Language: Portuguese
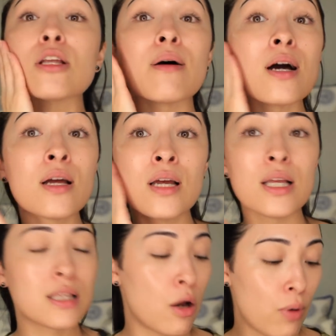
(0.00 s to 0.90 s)
Então,
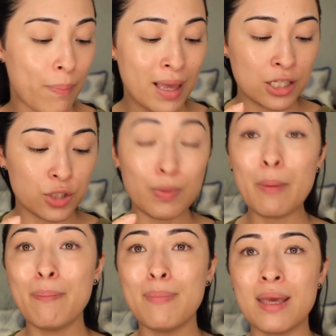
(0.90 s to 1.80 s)
tá uma pele de
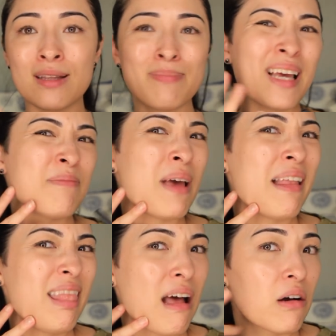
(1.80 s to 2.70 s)
bebê.
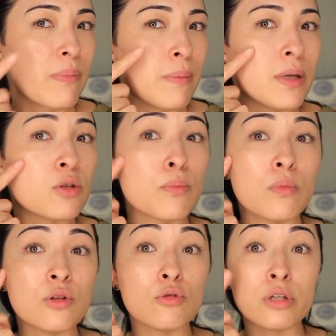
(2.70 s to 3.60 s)
Bebê não, que bebê não,
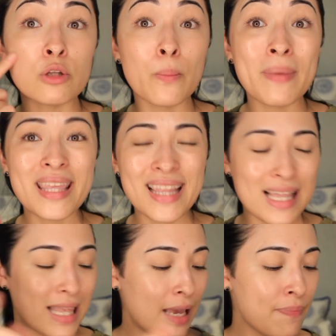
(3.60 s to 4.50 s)
não
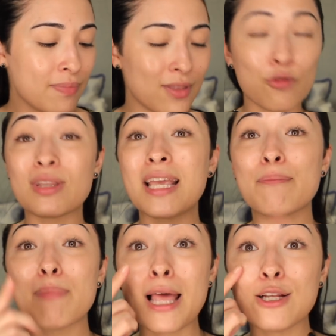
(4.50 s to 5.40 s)
ilumina, né? Não
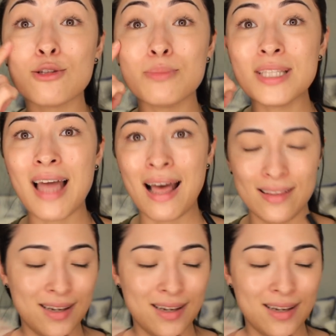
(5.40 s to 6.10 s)
tem pele iluminada.